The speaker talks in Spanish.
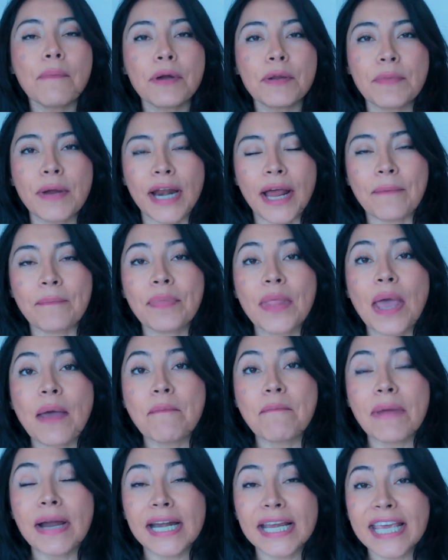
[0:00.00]
primera,
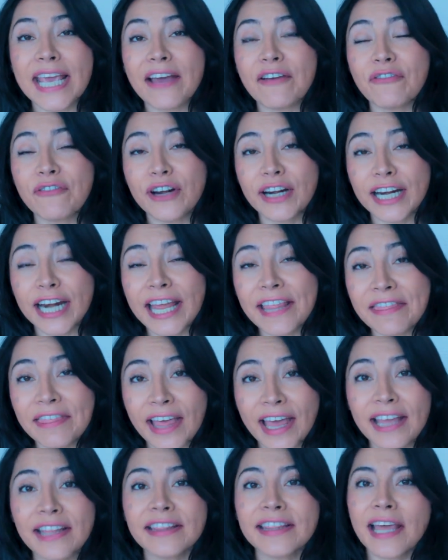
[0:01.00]
María
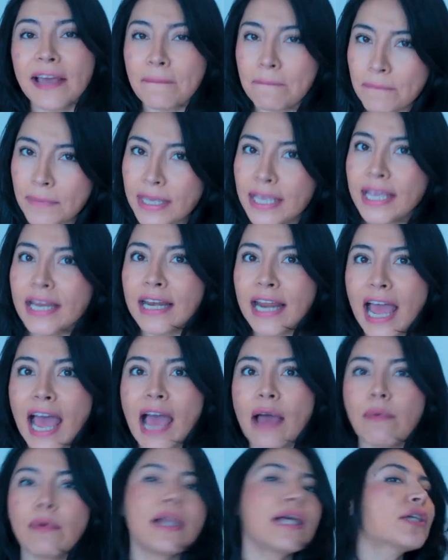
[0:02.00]
Fernanda también
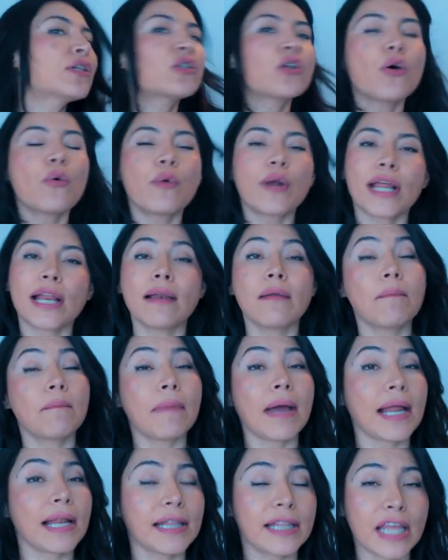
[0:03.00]
habla sobre el
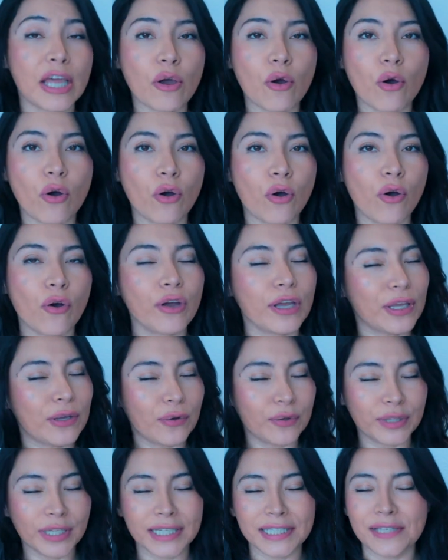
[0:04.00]
mal de ojo y
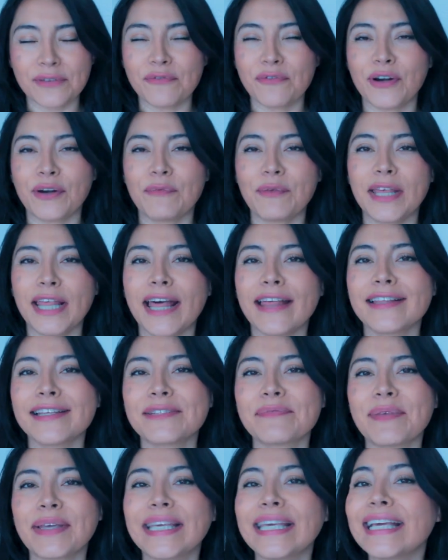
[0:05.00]
otras
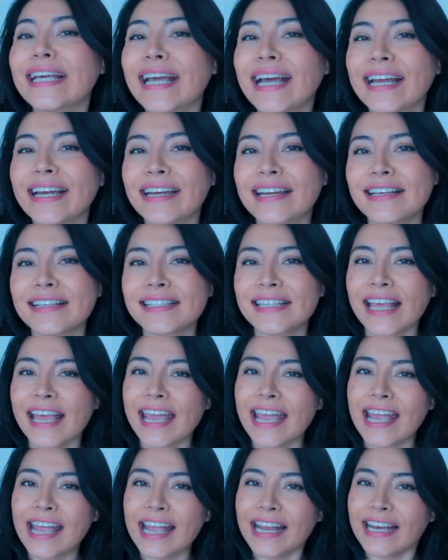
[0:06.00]
enfermedades mexicanas
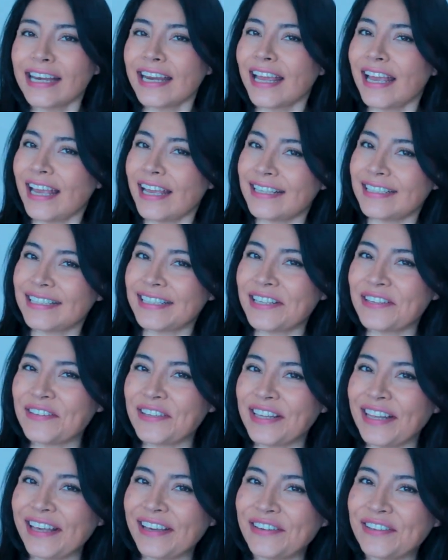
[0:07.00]
en este
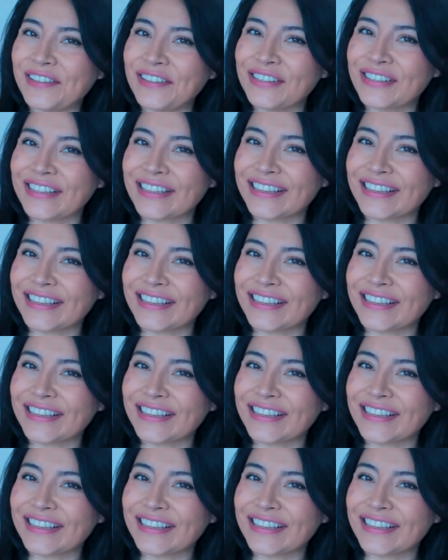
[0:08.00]
video.